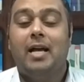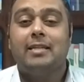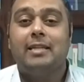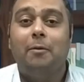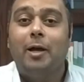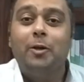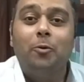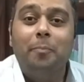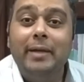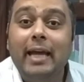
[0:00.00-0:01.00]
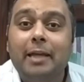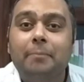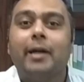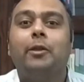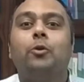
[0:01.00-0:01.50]
السلام عليكم منحة
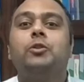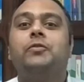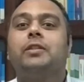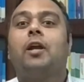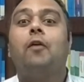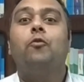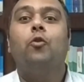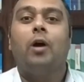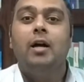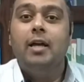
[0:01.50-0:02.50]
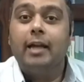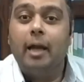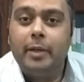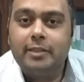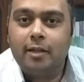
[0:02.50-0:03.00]
بكالوريوس في سنغافورة
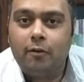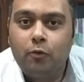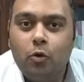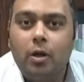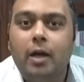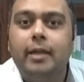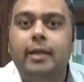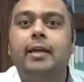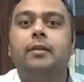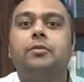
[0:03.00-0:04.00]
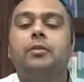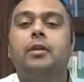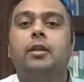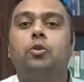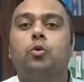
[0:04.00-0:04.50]
جامعة سنغافورة
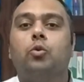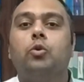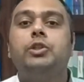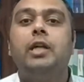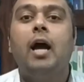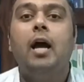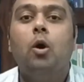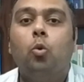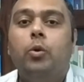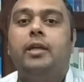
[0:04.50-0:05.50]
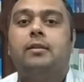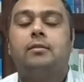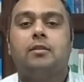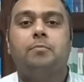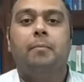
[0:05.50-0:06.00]
للتكنولوجيا
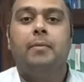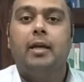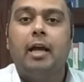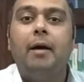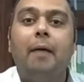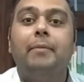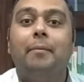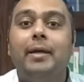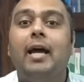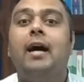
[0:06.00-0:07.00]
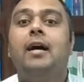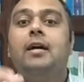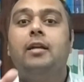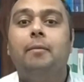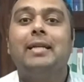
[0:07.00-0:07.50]
والتصميم جامعة عاملة منحة
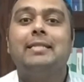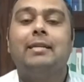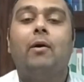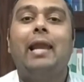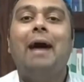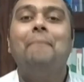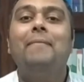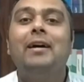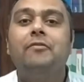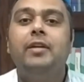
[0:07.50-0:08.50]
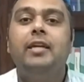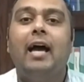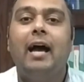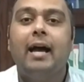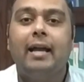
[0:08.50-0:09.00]
لبعد الثانوية العامة في
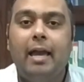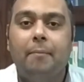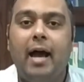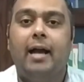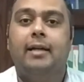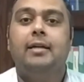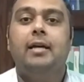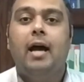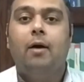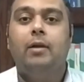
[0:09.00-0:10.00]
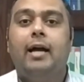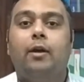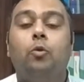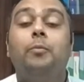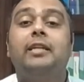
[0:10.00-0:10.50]
كام حاجة أول حاجة
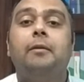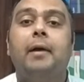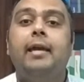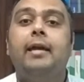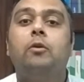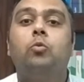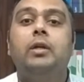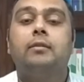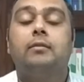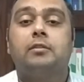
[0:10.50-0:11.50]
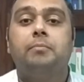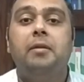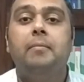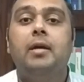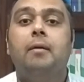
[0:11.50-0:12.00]
العلوم الاجتماعية
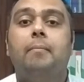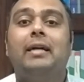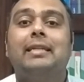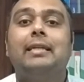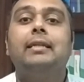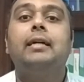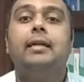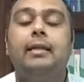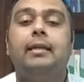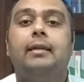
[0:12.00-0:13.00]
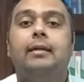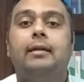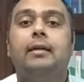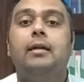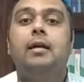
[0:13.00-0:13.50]
والتصميم بعد كده آه،